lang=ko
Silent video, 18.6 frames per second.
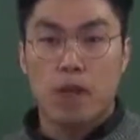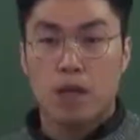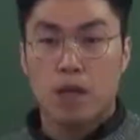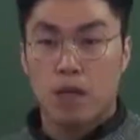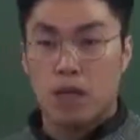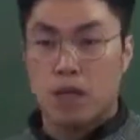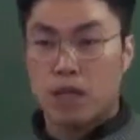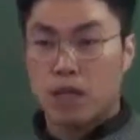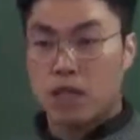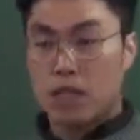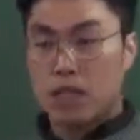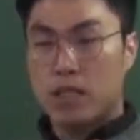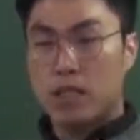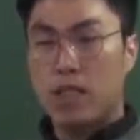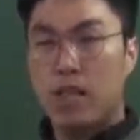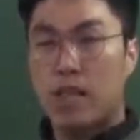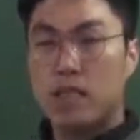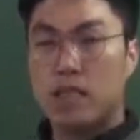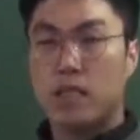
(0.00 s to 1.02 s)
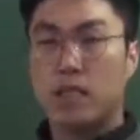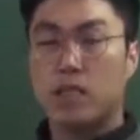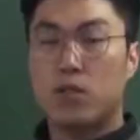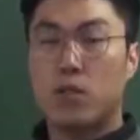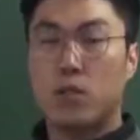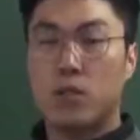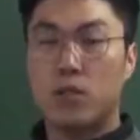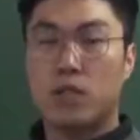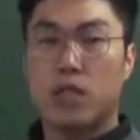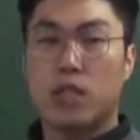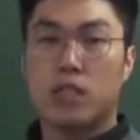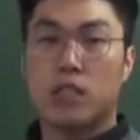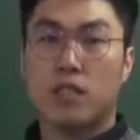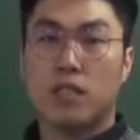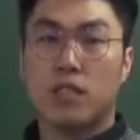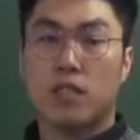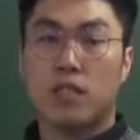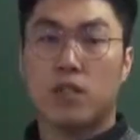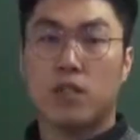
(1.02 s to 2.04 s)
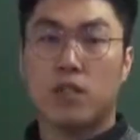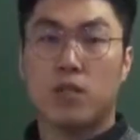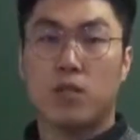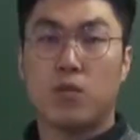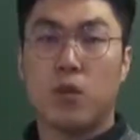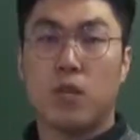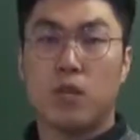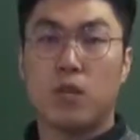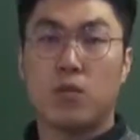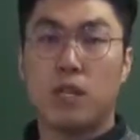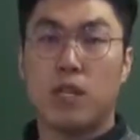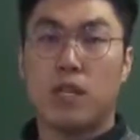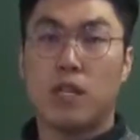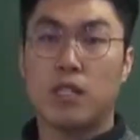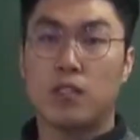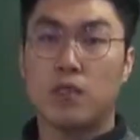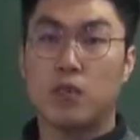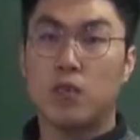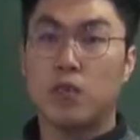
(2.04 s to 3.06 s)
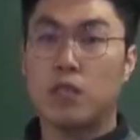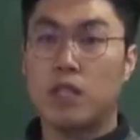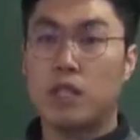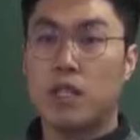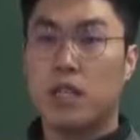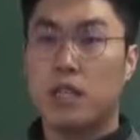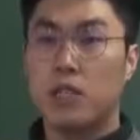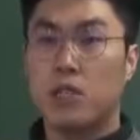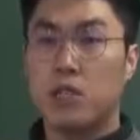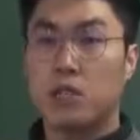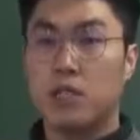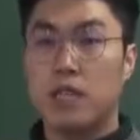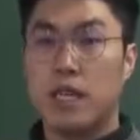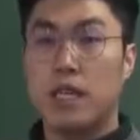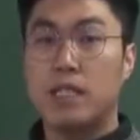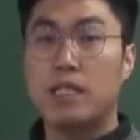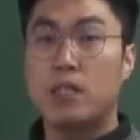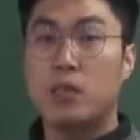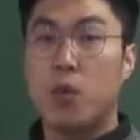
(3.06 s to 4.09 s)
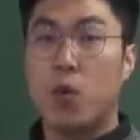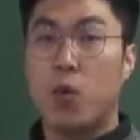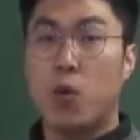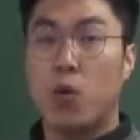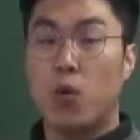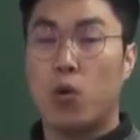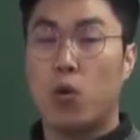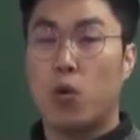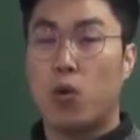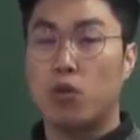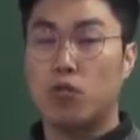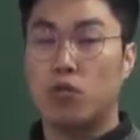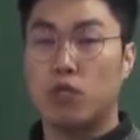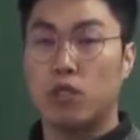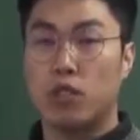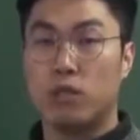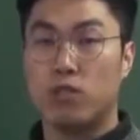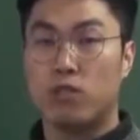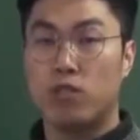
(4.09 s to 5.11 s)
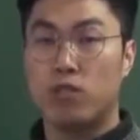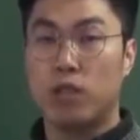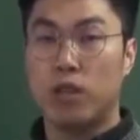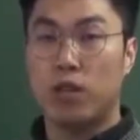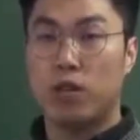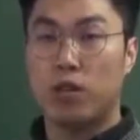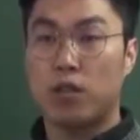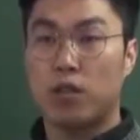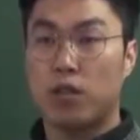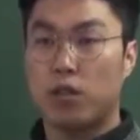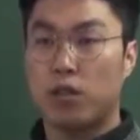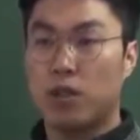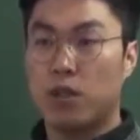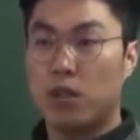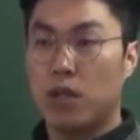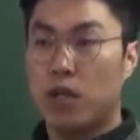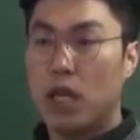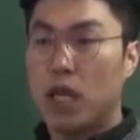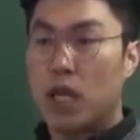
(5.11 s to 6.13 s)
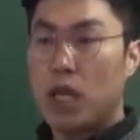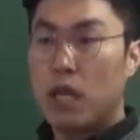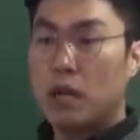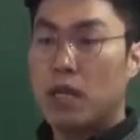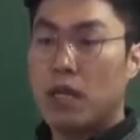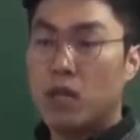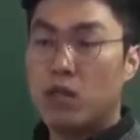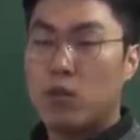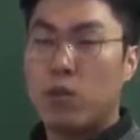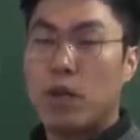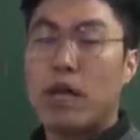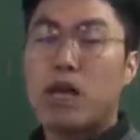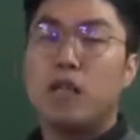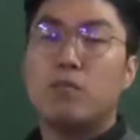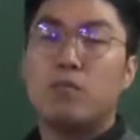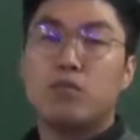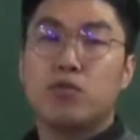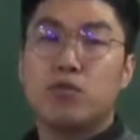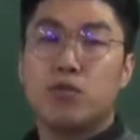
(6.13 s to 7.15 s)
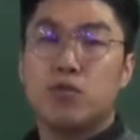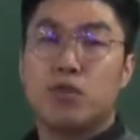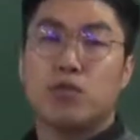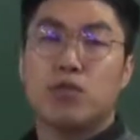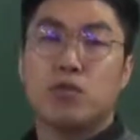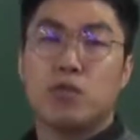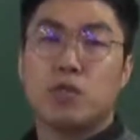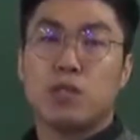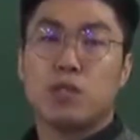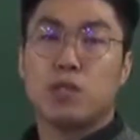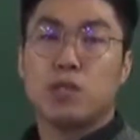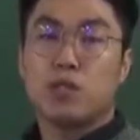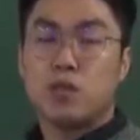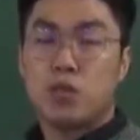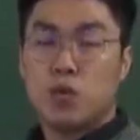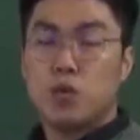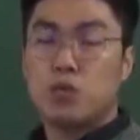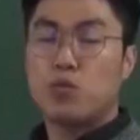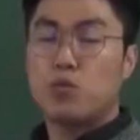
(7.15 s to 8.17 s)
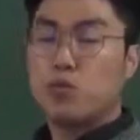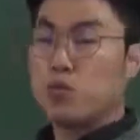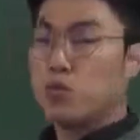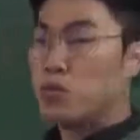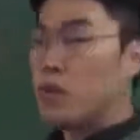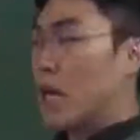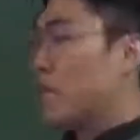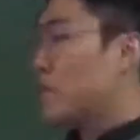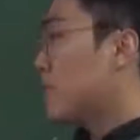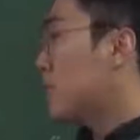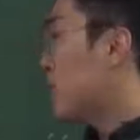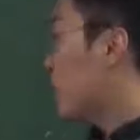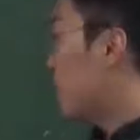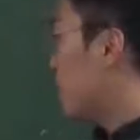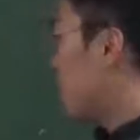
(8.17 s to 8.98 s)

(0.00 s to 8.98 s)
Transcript: 음, 시간을 스톱워치라든지 이런 걸 활용을 해가지고 시간을 좀 재시고 문제를 푸세요. 그러면서 계속 빨리 푸는 연습을 조금 조금 하시길